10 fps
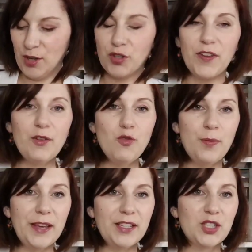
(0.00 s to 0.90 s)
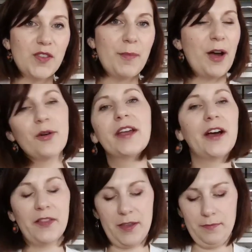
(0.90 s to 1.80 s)
Je vais couper, je vais pas
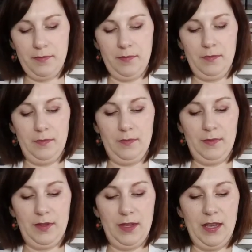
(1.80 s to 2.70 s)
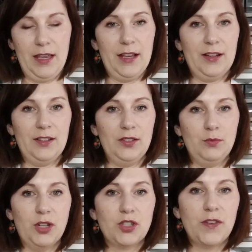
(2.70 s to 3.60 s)
regarder. Et euh,
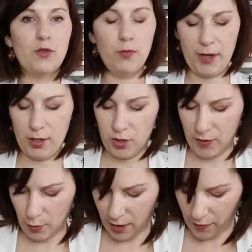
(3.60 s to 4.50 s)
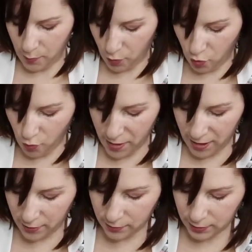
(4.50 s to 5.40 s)
moi, je vais couper, je vais regarder pour couper,
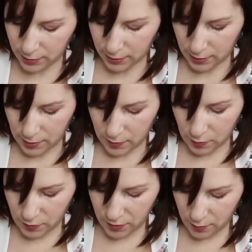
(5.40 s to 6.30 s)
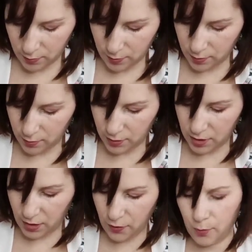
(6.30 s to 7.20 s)
hein. parce que sinon, euh,
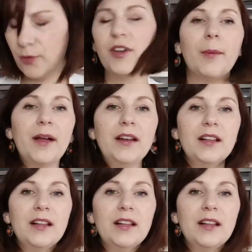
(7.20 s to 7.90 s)
je risque de me faire mal.